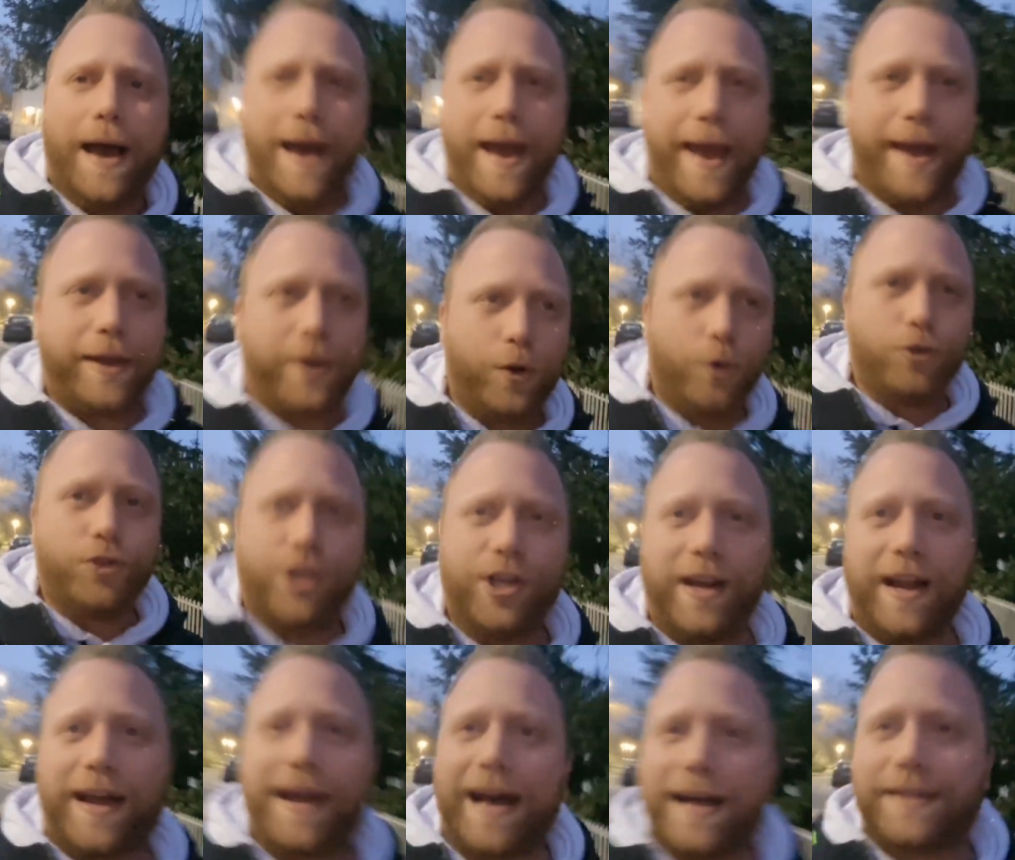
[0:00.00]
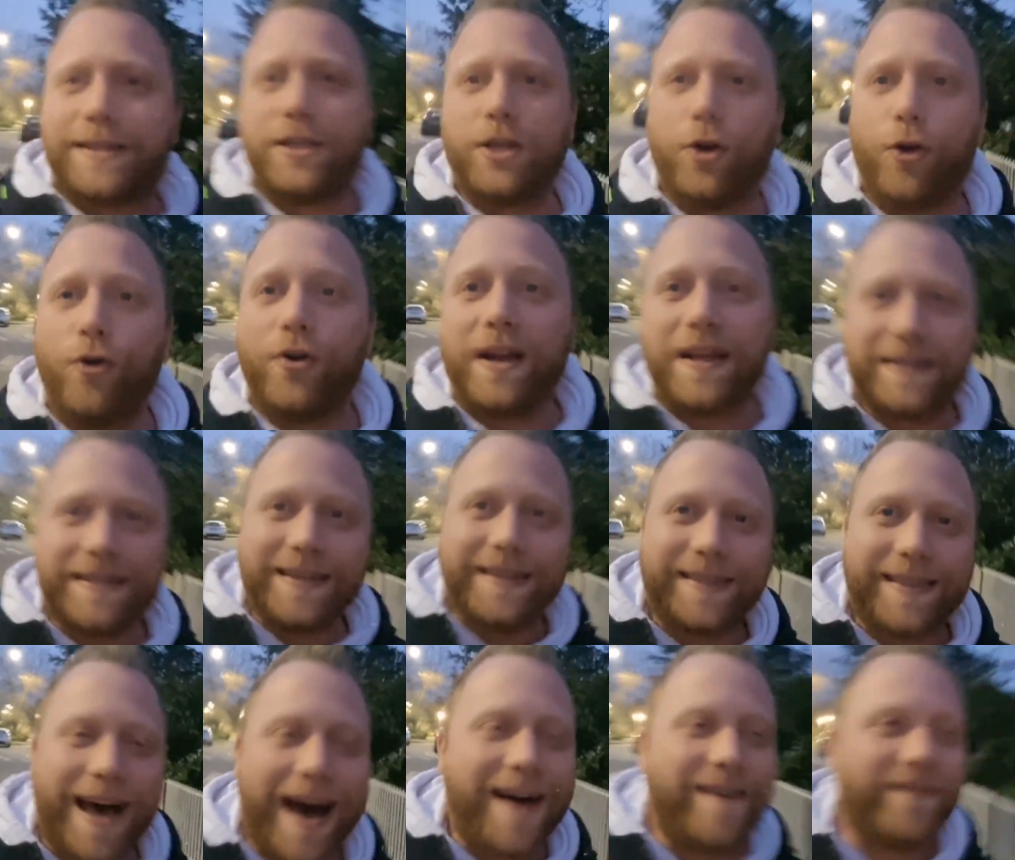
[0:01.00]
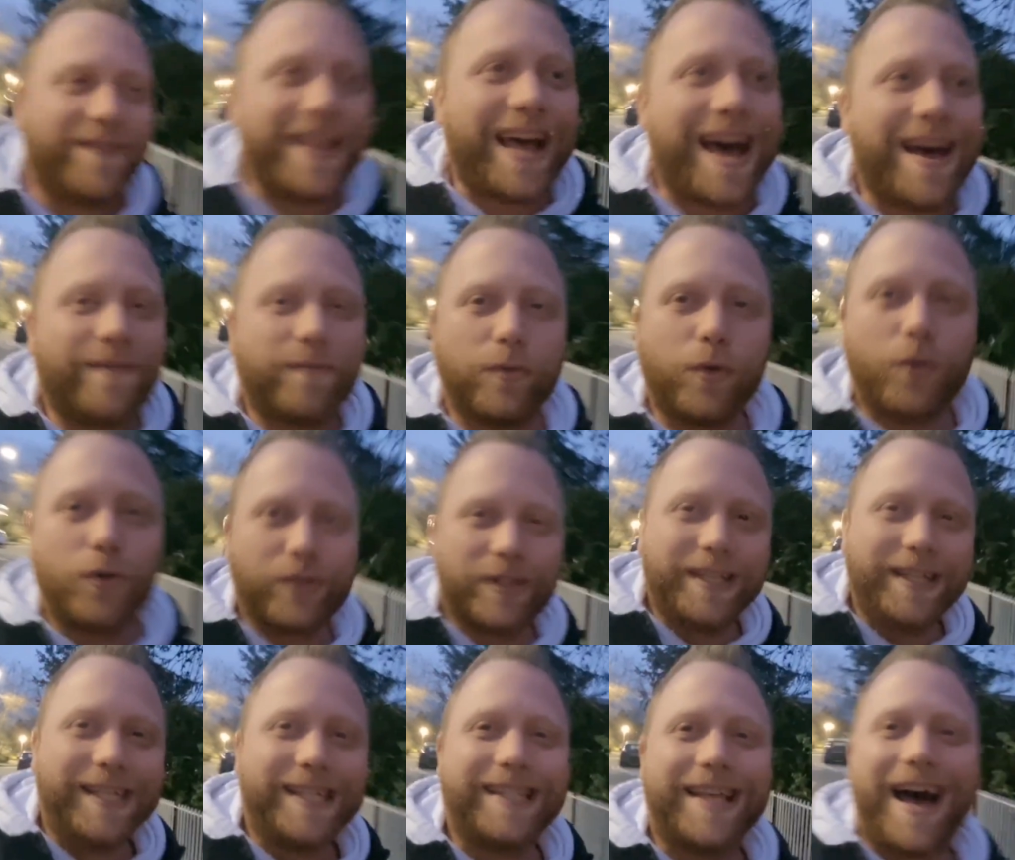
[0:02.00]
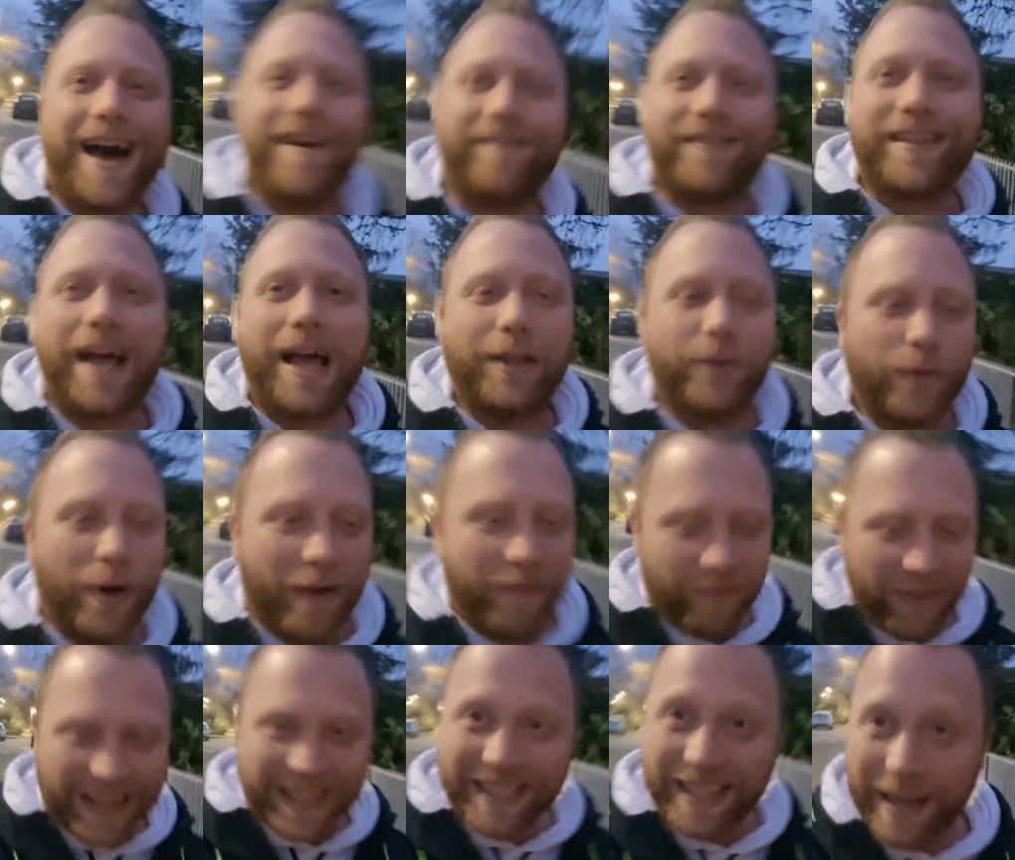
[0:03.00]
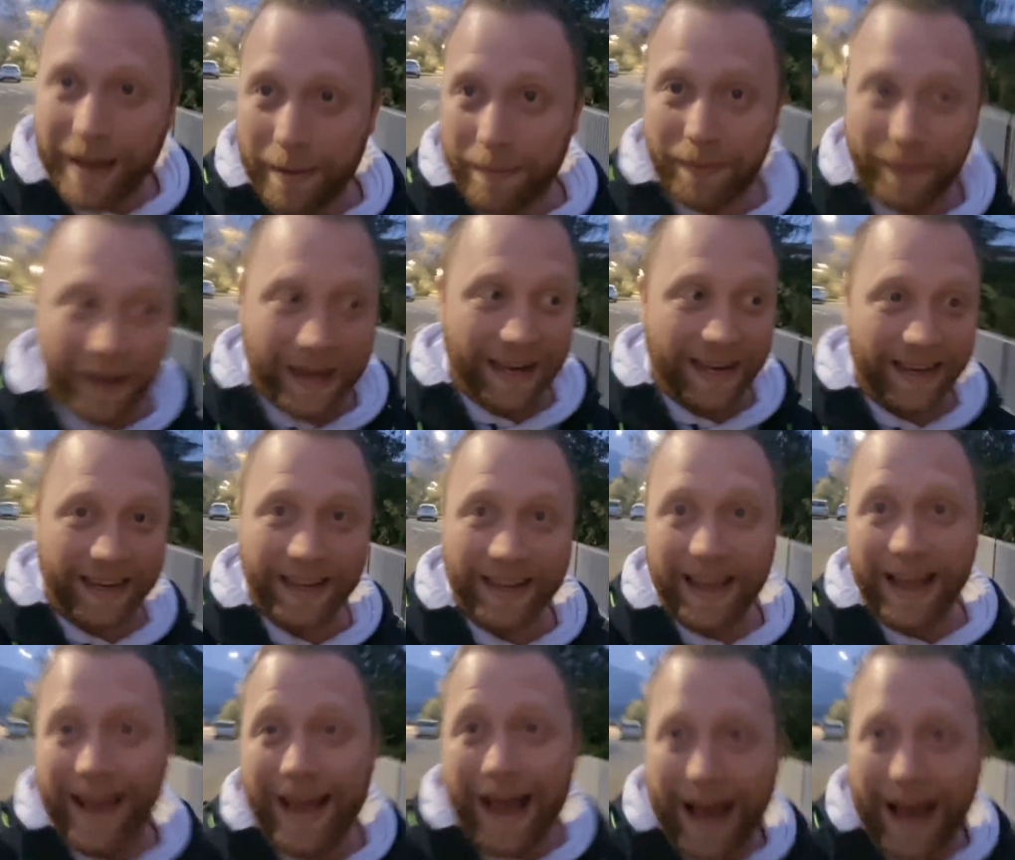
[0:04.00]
Eccoci ragazzi, ora si sta andando, si sta andando a farsi i capelli.